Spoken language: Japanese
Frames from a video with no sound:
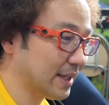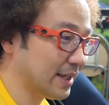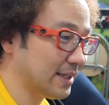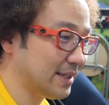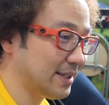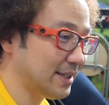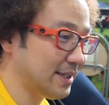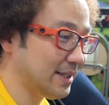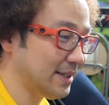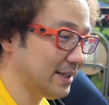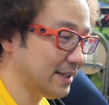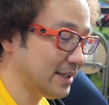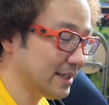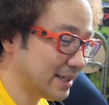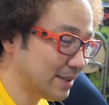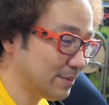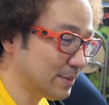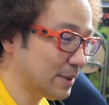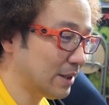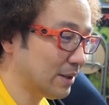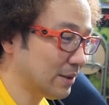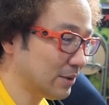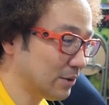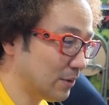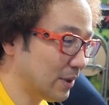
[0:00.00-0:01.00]
死んでし
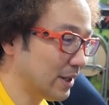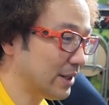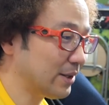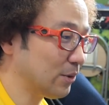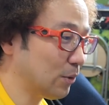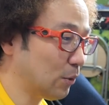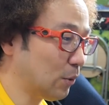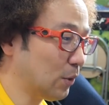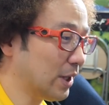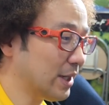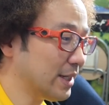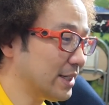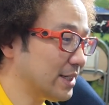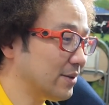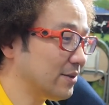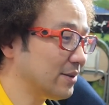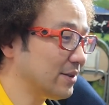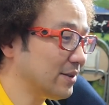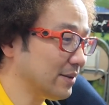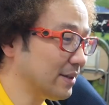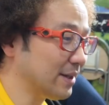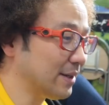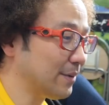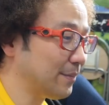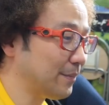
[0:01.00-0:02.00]
まうとは怒られちゃうっ
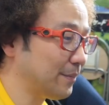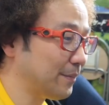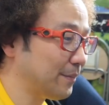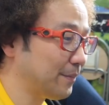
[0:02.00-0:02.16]
ていうね。